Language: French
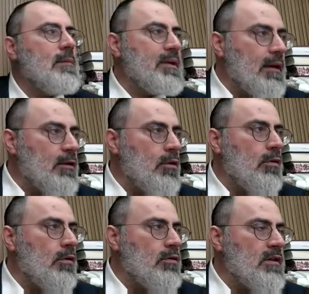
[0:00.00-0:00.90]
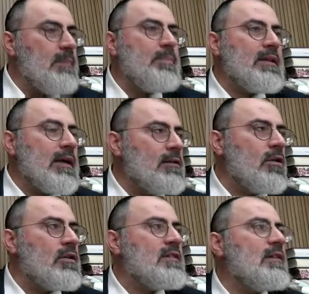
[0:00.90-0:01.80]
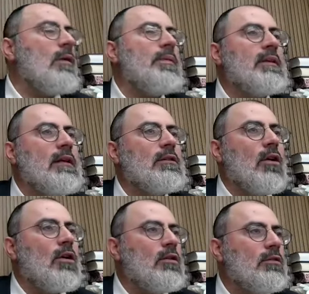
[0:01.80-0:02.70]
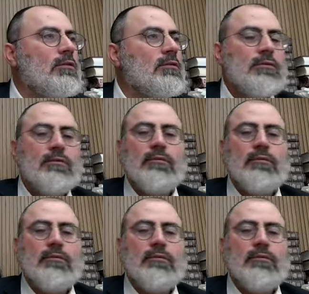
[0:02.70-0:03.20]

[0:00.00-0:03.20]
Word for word: Il y a pétale de rose et pétale tol. C'est quoi pétale tol